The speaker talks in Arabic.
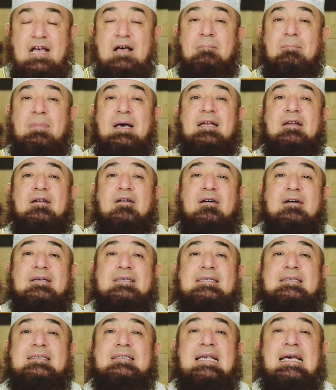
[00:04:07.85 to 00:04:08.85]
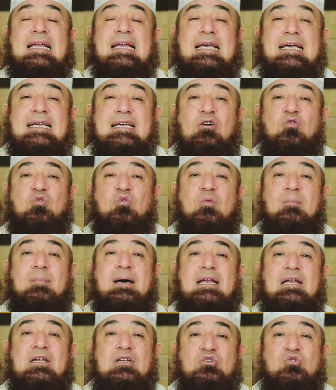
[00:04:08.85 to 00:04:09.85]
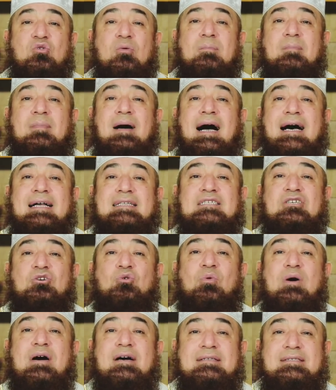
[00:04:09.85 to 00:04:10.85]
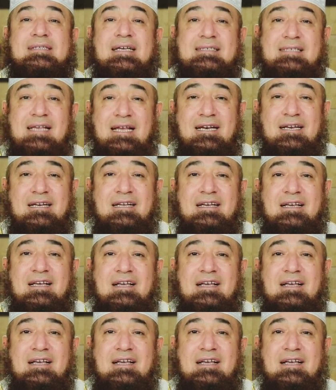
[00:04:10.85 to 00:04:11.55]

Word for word: من غسل يوم الجمعة واغتسل